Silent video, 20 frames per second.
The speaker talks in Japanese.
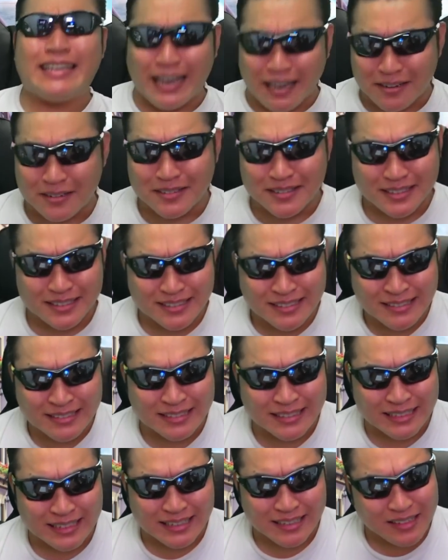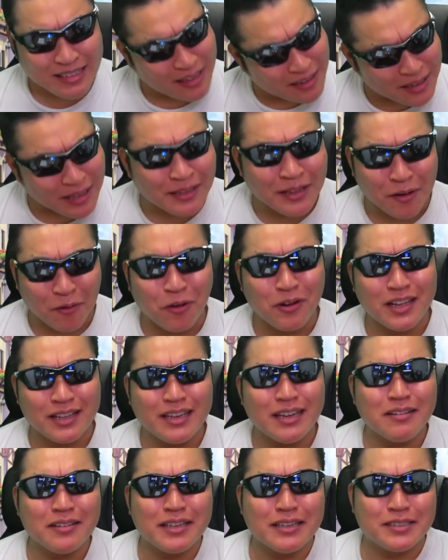いけるいや、なんかこ
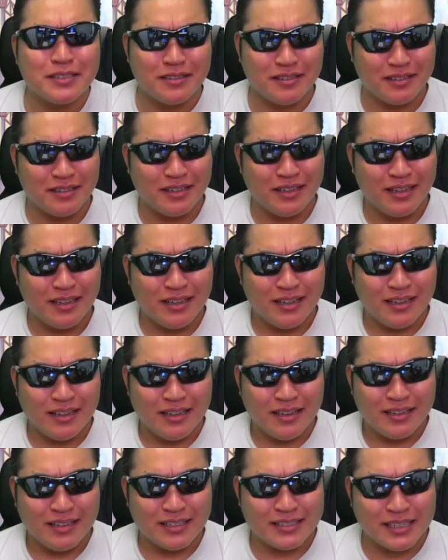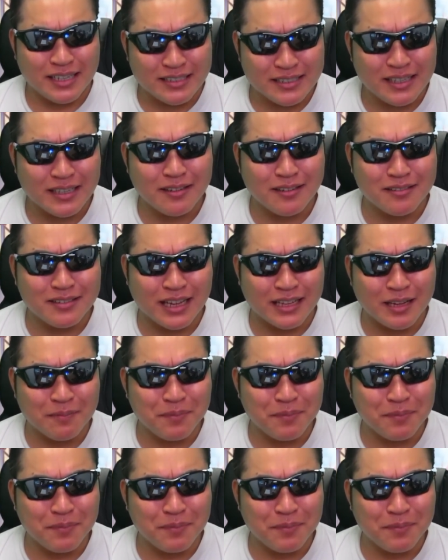れいける気がするいや、全然いける。